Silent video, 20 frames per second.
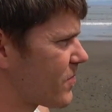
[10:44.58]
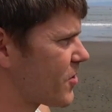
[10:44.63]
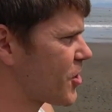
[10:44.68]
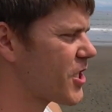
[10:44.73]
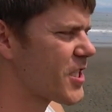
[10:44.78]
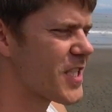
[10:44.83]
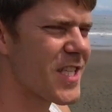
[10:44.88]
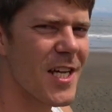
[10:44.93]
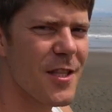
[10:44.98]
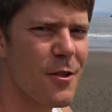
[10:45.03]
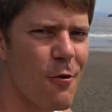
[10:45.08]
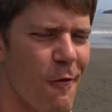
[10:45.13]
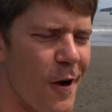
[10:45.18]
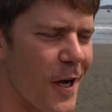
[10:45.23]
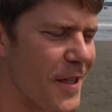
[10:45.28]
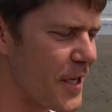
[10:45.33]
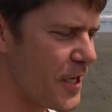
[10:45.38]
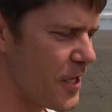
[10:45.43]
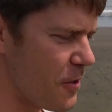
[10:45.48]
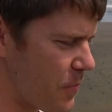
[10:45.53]
Чистоту
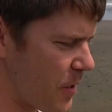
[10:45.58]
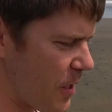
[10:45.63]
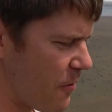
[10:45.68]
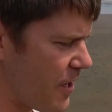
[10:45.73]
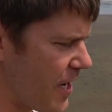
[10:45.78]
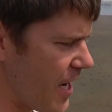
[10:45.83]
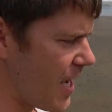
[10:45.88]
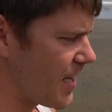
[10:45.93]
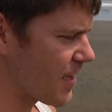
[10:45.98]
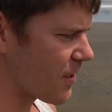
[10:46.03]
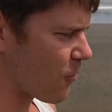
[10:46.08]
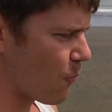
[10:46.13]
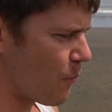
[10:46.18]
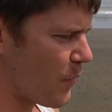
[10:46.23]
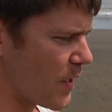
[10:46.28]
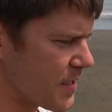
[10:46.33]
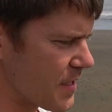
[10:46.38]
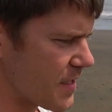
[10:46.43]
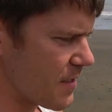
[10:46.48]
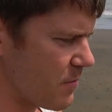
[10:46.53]
воды не проверял,
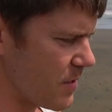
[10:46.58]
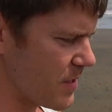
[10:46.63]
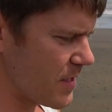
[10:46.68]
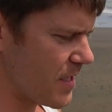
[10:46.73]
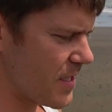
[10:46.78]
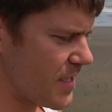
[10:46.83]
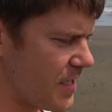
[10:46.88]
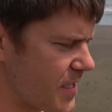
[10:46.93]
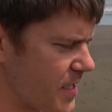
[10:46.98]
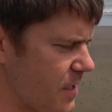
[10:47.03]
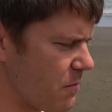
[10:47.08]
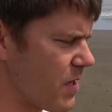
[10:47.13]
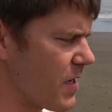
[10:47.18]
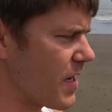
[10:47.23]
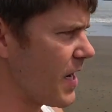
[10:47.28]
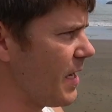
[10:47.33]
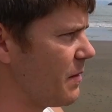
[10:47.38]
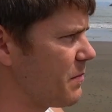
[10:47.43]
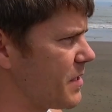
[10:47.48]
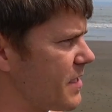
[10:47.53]
купаться мы здесь не
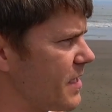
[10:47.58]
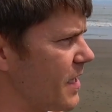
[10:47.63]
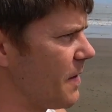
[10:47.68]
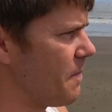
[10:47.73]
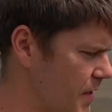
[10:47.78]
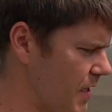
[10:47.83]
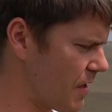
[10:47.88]
собираемся.